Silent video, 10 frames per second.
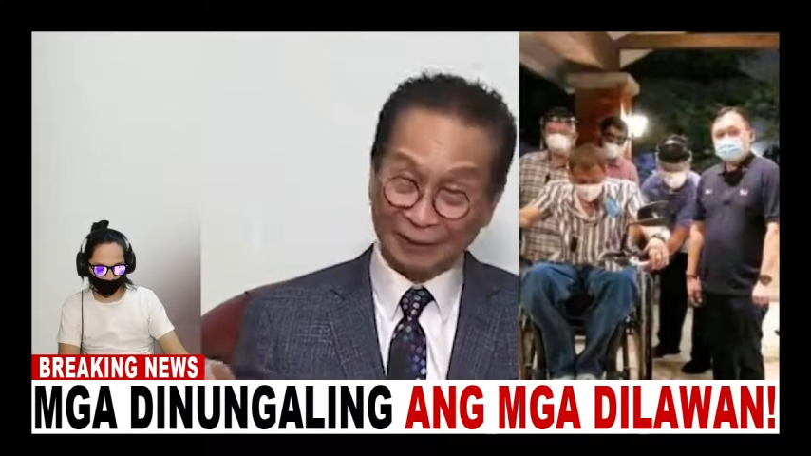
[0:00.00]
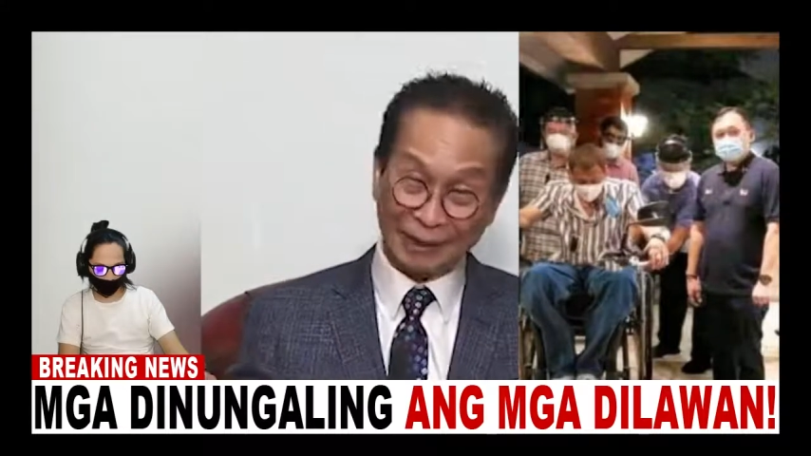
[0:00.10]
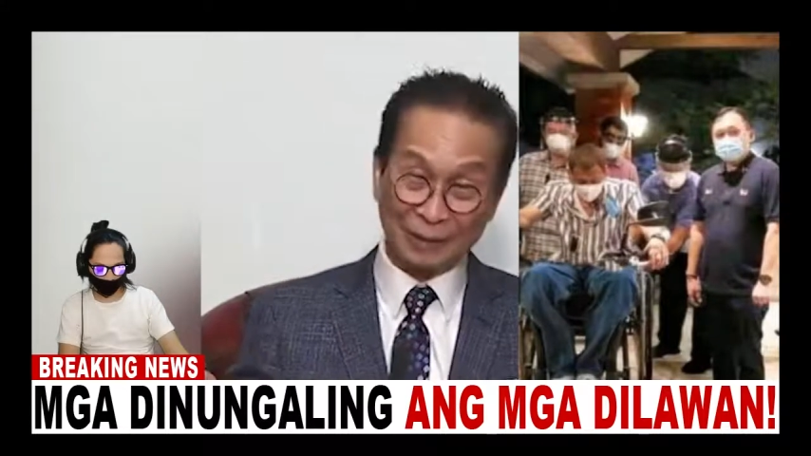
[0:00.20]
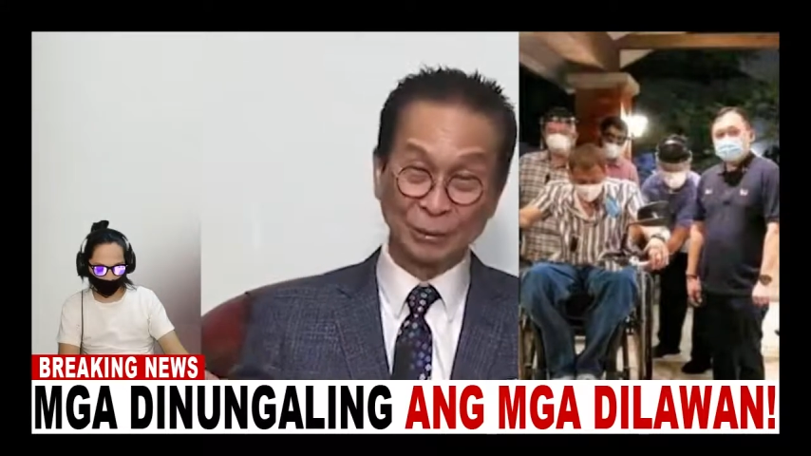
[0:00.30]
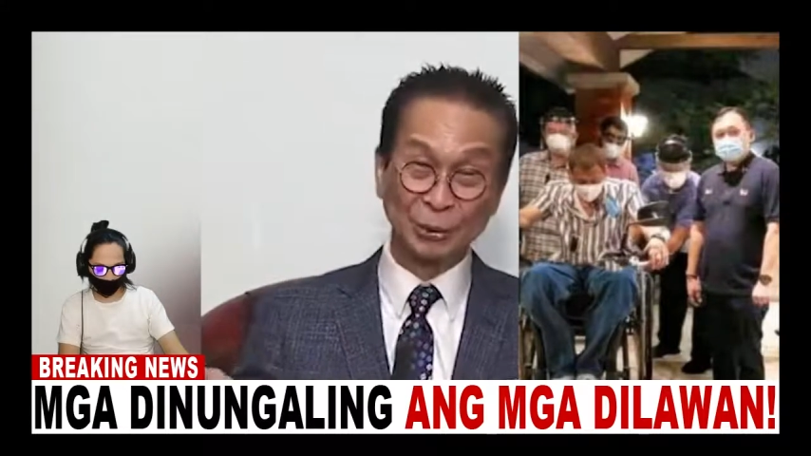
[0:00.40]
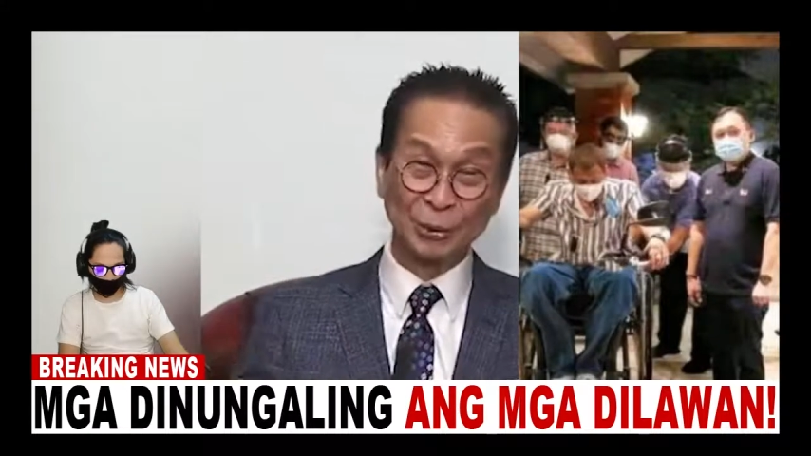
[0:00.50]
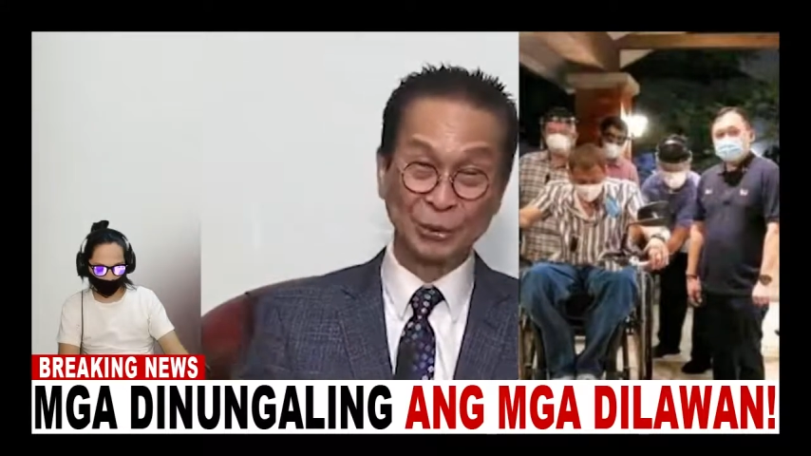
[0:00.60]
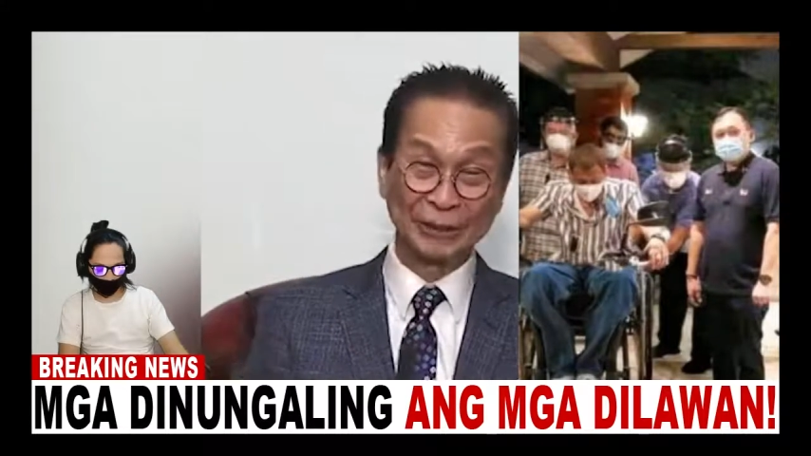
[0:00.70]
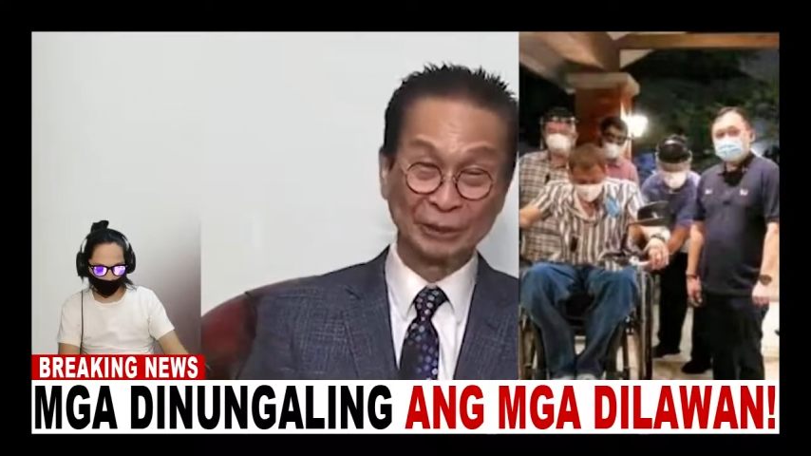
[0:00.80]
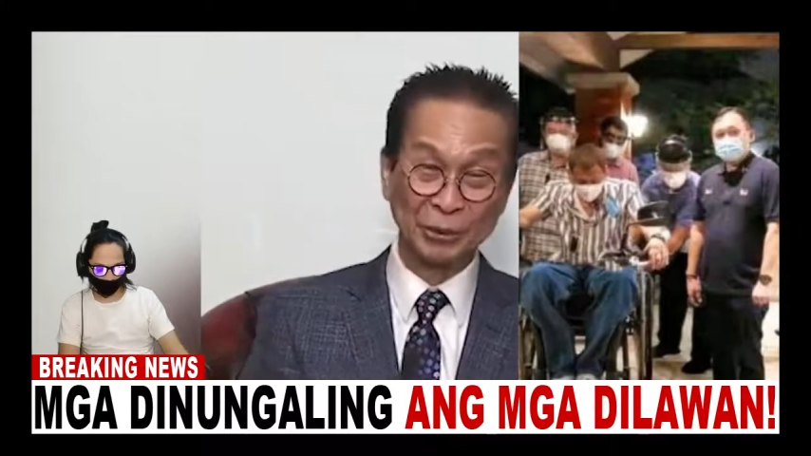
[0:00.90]
nasa
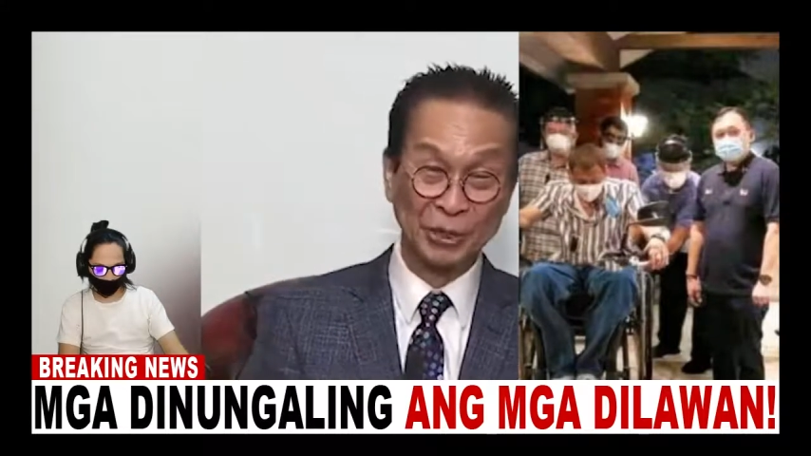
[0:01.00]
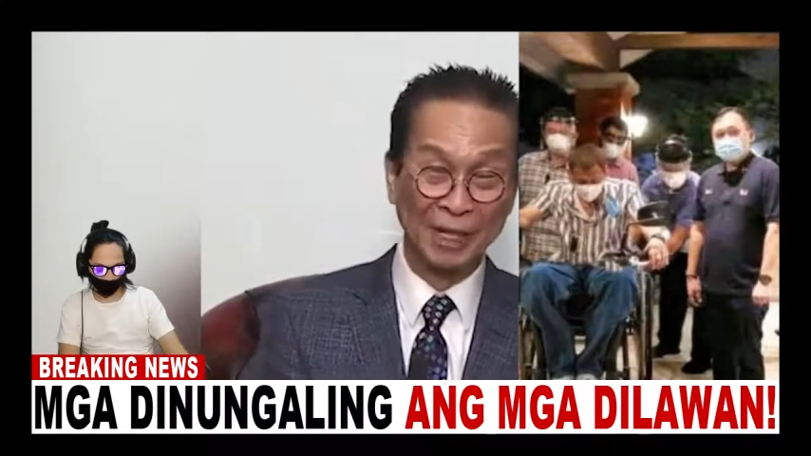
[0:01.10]
motorsiklo